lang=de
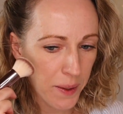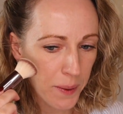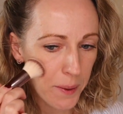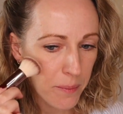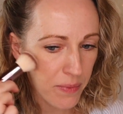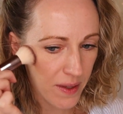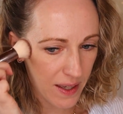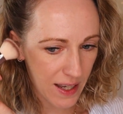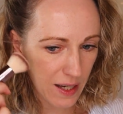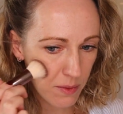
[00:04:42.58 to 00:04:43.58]
ne?
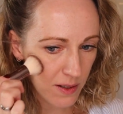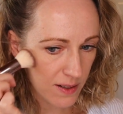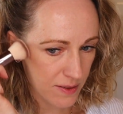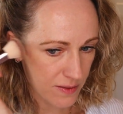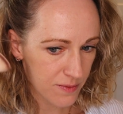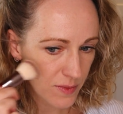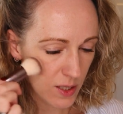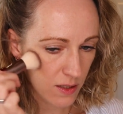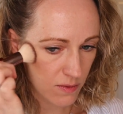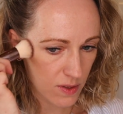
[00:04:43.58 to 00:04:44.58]
Aber
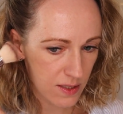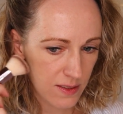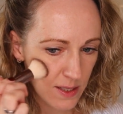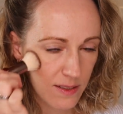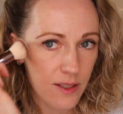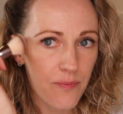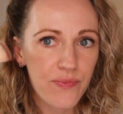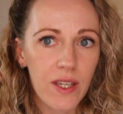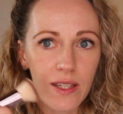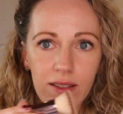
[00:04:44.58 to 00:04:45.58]
ja, ihr seht, ne?
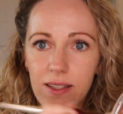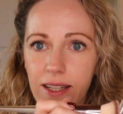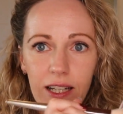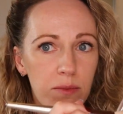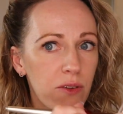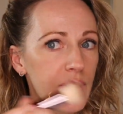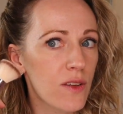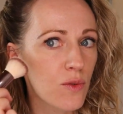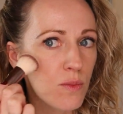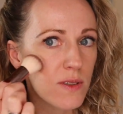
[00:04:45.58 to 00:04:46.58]
Ich gehe da immer
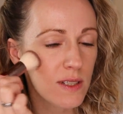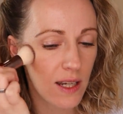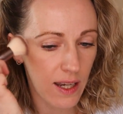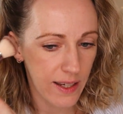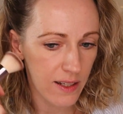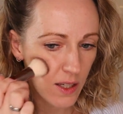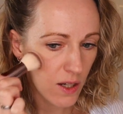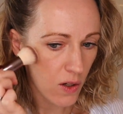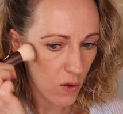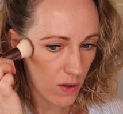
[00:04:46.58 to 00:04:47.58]
wieder so ein bisschen rein
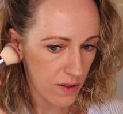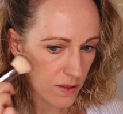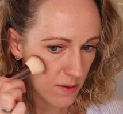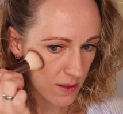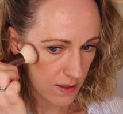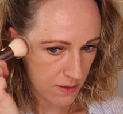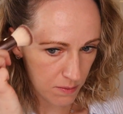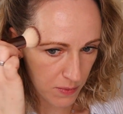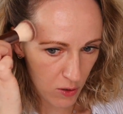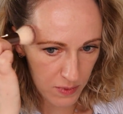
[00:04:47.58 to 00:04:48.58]
und
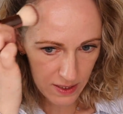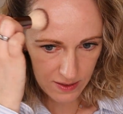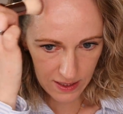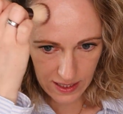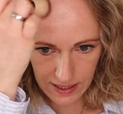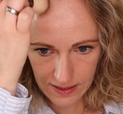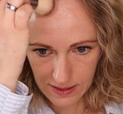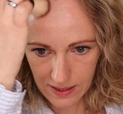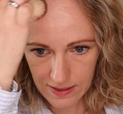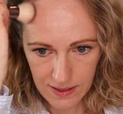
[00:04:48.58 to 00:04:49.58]
baue mir das
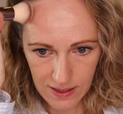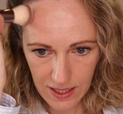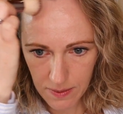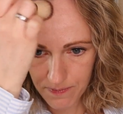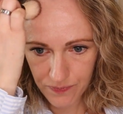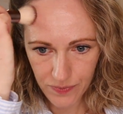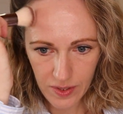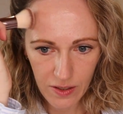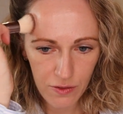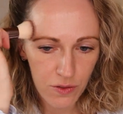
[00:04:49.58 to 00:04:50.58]
ganz, ganz eben
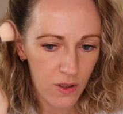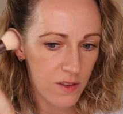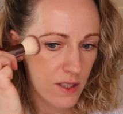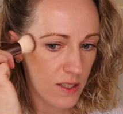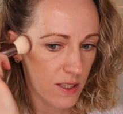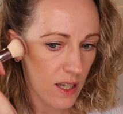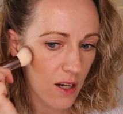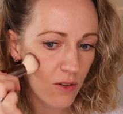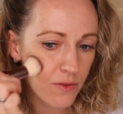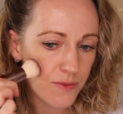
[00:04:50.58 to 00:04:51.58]
vorsichtig
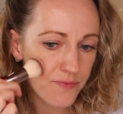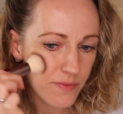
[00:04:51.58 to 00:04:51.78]
auf.